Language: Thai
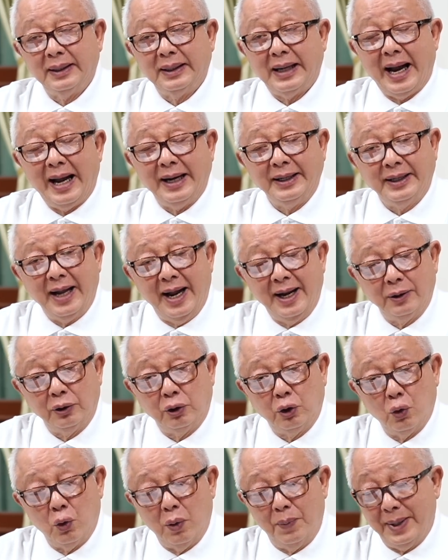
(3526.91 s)
การตั้ง
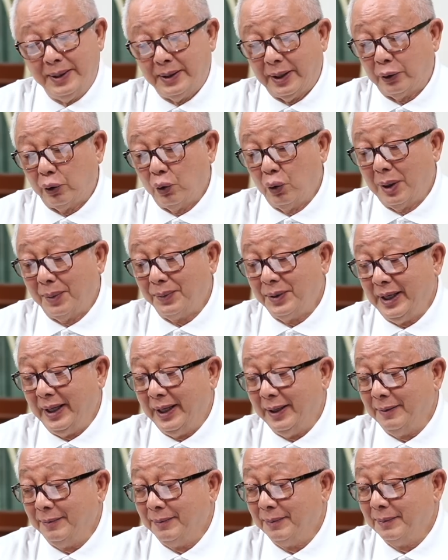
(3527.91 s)
ตัวเป็นศัตรูกับจีน